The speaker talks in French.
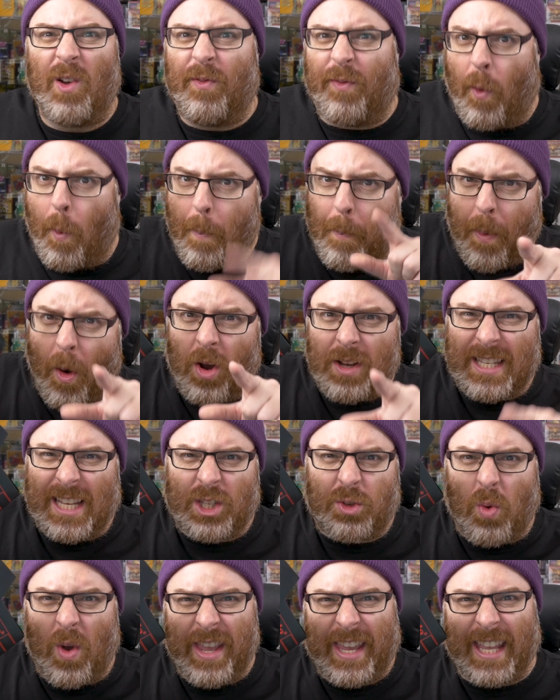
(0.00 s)
Faut pas que ça
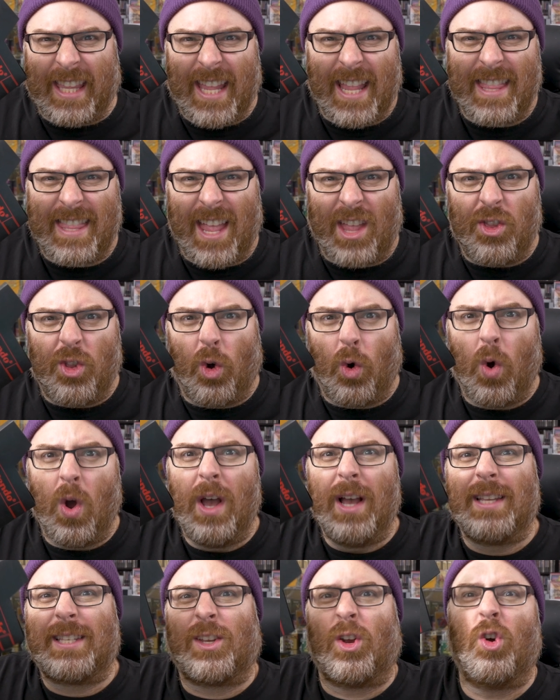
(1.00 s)
soit écrit Nintendo.
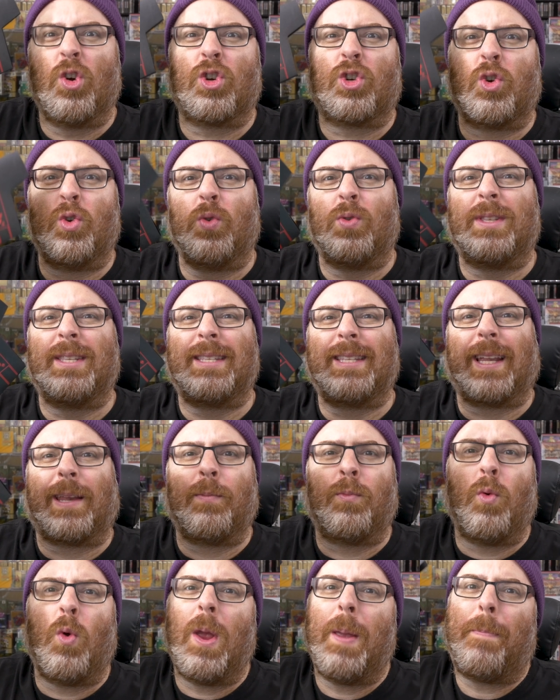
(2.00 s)
C'est un jeu
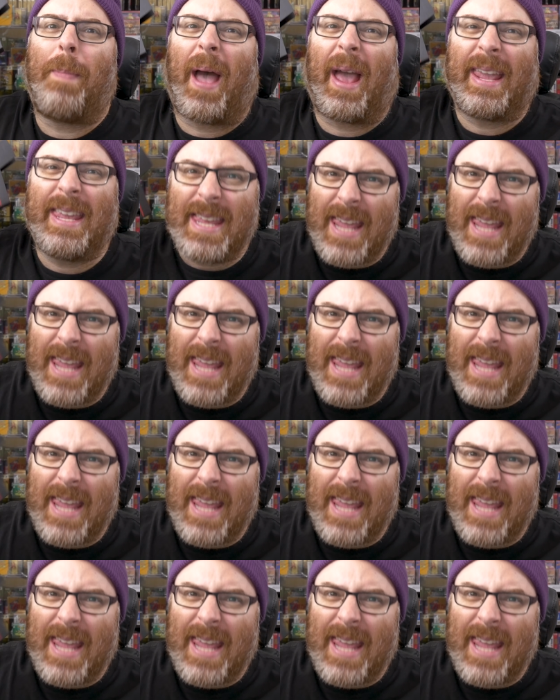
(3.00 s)
distribué par